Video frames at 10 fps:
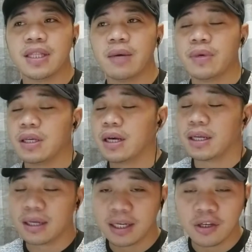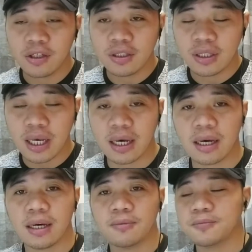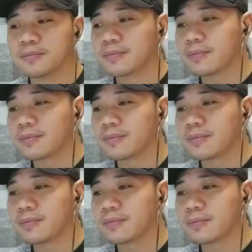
madami hanggang ngayon um,